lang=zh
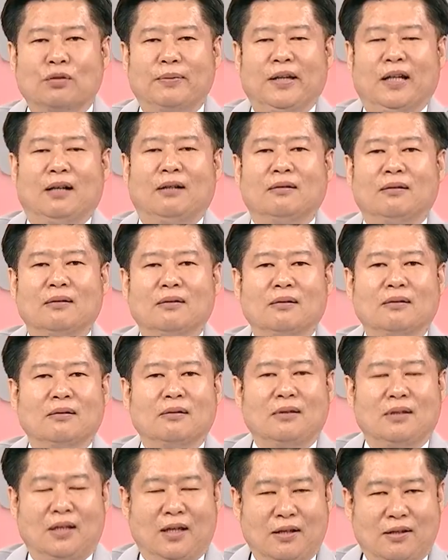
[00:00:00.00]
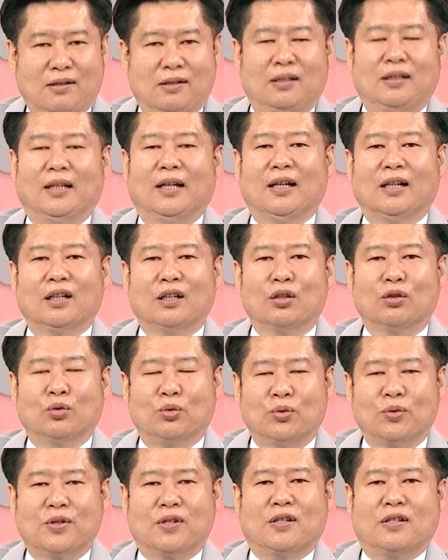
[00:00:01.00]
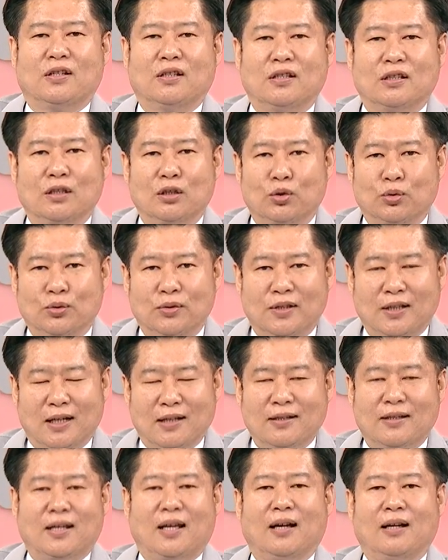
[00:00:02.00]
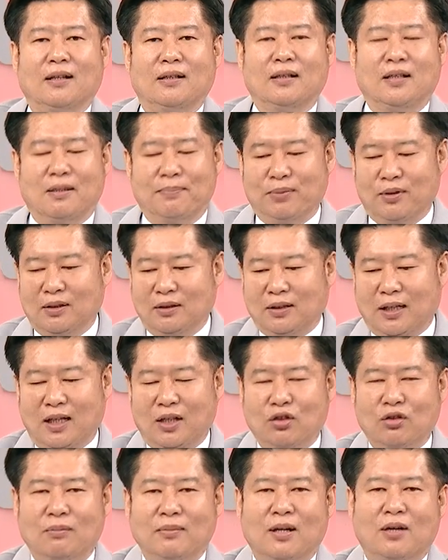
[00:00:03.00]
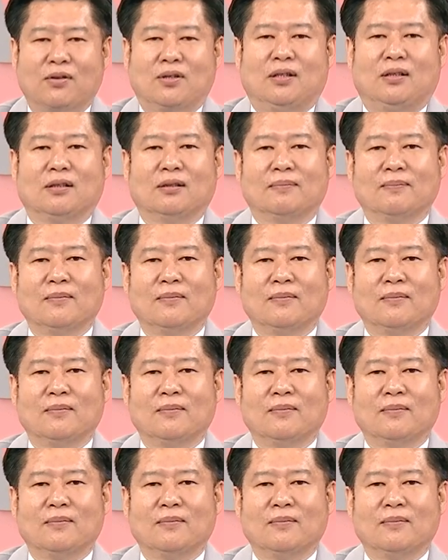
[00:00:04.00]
股票也是一样，股市如战场，你也不能贪功冒进。